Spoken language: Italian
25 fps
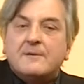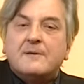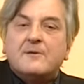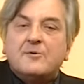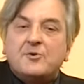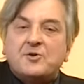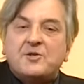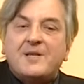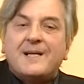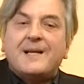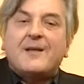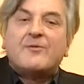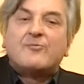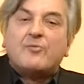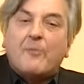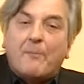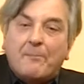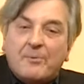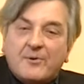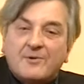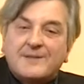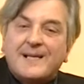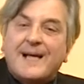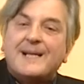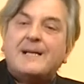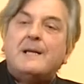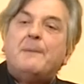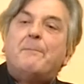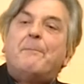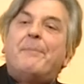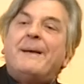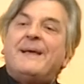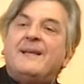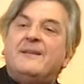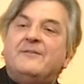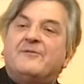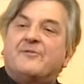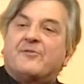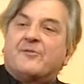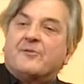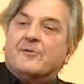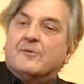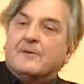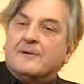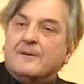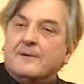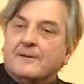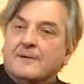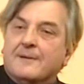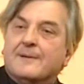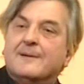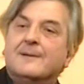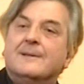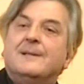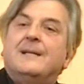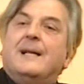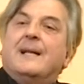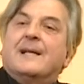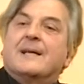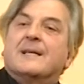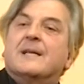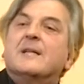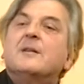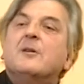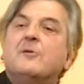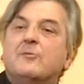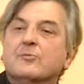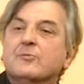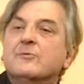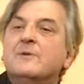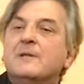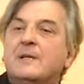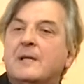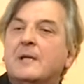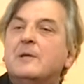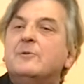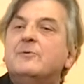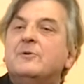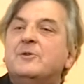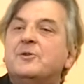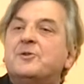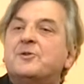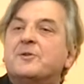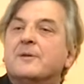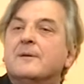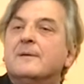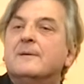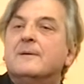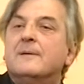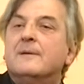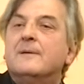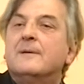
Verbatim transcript: riuscire a sopportare il peso della gratitudine, lui dice.